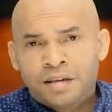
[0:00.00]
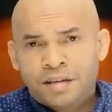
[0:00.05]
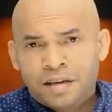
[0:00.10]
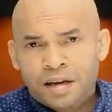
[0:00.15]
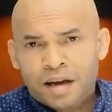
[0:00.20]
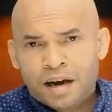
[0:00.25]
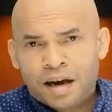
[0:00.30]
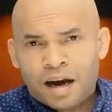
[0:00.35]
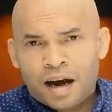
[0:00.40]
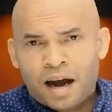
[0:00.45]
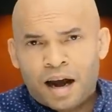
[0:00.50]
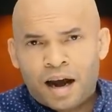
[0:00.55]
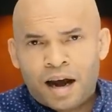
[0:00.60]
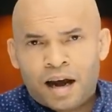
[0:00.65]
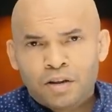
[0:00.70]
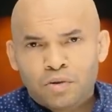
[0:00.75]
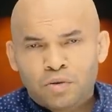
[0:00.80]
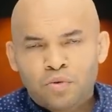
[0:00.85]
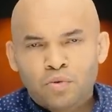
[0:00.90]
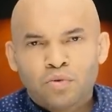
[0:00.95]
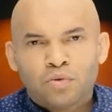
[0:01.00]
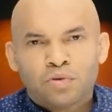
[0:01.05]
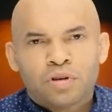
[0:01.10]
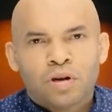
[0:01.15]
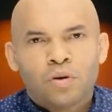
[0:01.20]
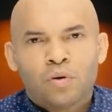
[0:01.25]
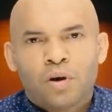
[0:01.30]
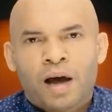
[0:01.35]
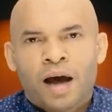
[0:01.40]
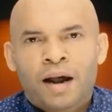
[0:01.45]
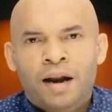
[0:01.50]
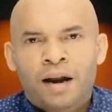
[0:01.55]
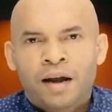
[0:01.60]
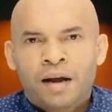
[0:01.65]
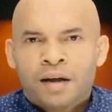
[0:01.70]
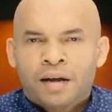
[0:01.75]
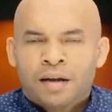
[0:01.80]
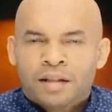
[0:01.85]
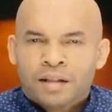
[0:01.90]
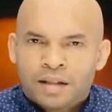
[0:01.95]
llega a tu celular,
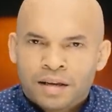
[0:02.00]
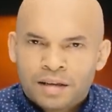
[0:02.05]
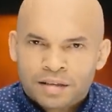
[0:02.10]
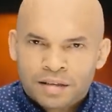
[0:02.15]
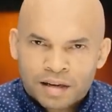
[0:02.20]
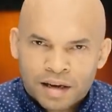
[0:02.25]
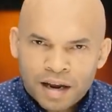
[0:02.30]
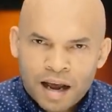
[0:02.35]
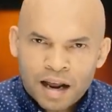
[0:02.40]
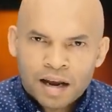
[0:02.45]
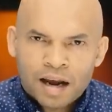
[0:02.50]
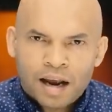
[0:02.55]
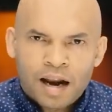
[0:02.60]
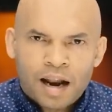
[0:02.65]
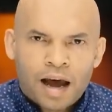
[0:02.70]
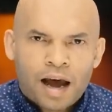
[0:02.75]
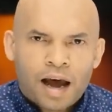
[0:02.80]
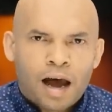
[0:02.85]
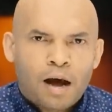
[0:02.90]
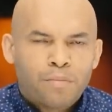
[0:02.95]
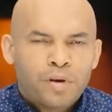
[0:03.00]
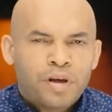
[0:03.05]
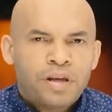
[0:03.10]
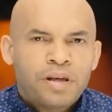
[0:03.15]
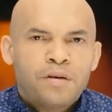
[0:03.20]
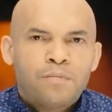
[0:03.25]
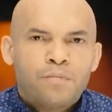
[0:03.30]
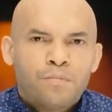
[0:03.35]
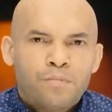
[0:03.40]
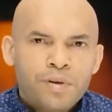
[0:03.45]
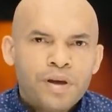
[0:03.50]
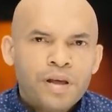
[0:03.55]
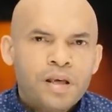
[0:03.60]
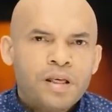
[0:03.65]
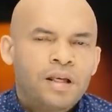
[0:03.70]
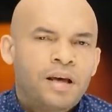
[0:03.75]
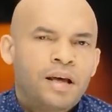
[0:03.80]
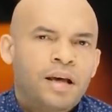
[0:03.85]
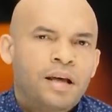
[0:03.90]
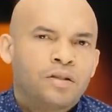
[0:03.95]
descarga la app y
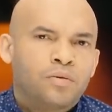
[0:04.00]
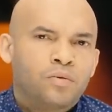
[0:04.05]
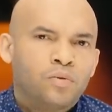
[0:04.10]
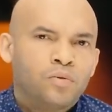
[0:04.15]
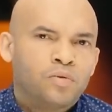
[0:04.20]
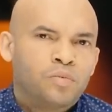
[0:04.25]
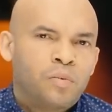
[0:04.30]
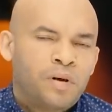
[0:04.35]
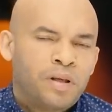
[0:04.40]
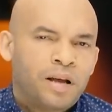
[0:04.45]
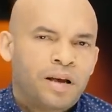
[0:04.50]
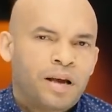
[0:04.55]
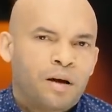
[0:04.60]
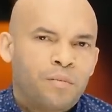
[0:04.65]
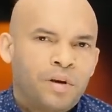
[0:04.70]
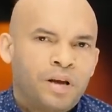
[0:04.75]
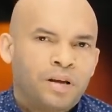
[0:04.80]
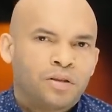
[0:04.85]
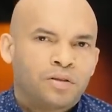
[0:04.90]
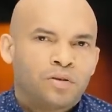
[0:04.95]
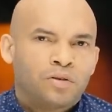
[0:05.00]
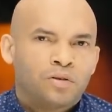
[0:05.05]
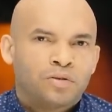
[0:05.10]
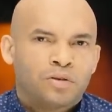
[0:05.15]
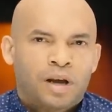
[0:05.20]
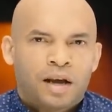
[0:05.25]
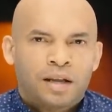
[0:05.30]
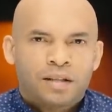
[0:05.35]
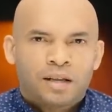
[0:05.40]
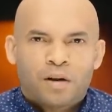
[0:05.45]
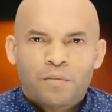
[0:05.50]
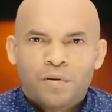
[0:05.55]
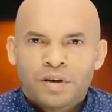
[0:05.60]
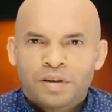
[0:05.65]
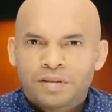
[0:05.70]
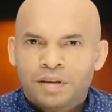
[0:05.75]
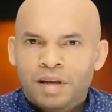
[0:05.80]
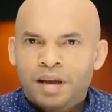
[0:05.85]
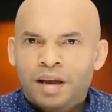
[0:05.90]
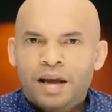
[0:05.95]
pide tus medicamentos a
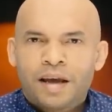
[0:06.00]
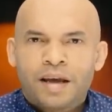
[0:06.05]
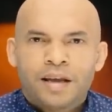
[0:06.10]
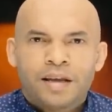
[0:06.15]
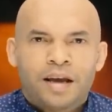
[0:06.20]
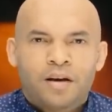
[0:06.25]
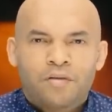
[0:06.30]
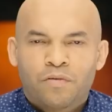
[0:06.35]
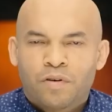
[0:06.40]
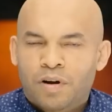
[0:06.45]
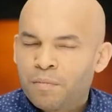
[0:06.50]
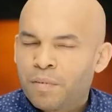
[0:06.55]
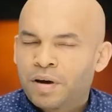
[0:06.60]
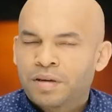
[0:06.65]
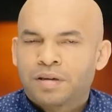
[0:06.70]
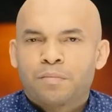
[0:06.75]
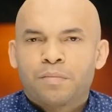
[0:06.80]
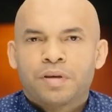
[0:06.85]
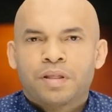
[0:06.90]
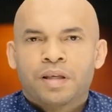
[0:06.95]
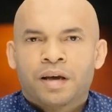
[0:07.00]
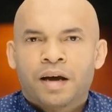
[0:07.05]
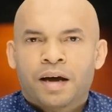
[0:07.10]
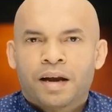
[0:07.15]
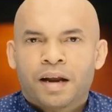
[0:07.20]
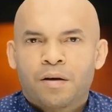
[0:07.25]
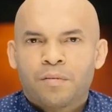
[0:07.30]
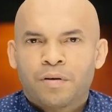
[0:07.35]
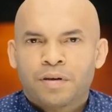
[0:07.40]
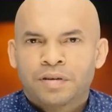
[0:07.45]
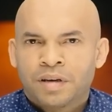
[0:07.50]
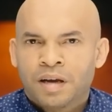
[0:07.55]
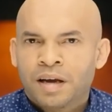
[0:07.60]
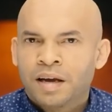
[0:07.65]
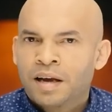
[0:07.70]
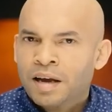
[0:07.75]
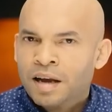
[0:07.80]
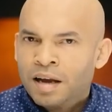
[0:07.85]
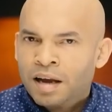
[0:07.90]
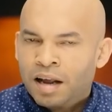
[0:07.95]
través de ella. Farmacia Medical
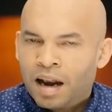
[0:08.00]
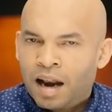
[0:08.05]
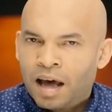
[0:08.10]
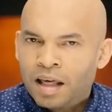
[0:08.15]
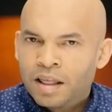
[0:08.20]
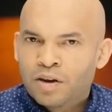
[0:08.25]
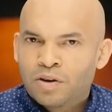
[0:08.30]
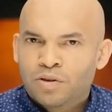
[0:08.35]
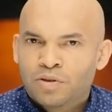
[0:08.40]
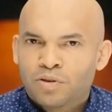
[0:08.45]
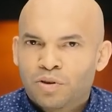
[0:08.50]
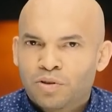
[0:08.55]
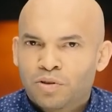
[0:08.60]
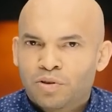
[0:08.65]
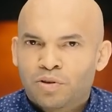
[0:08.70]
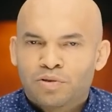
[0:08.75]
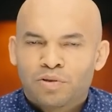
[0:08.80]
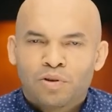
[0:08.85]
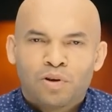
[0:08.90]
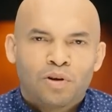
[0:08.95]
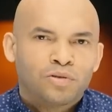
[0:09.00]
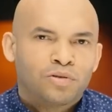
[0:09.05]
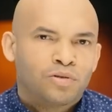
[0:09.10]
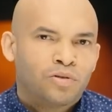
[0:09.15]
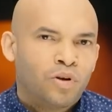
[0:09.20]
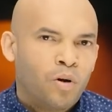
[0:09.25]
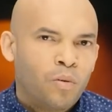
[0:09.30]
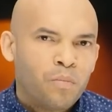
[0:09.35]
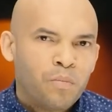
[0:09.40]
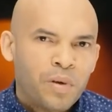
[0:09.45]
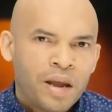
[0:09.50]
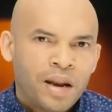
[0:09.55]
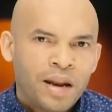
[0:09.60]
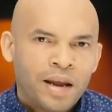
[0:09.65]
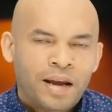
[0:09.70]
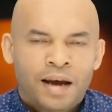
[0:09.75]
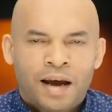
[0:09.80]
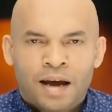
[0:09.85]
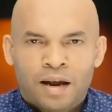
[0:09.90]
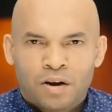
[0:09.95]
GBC, la de nosotros los
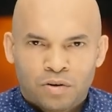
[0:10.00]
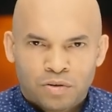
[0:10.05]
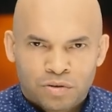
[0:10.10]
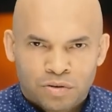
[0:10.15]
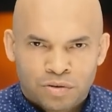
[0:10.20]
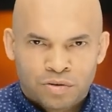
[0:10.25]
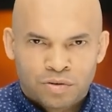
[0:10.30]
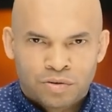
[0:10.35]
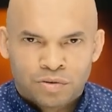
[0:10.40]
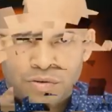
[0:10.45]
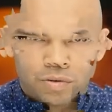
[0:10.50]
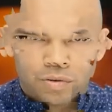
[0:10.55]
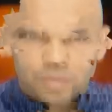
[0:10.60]
dominicanos.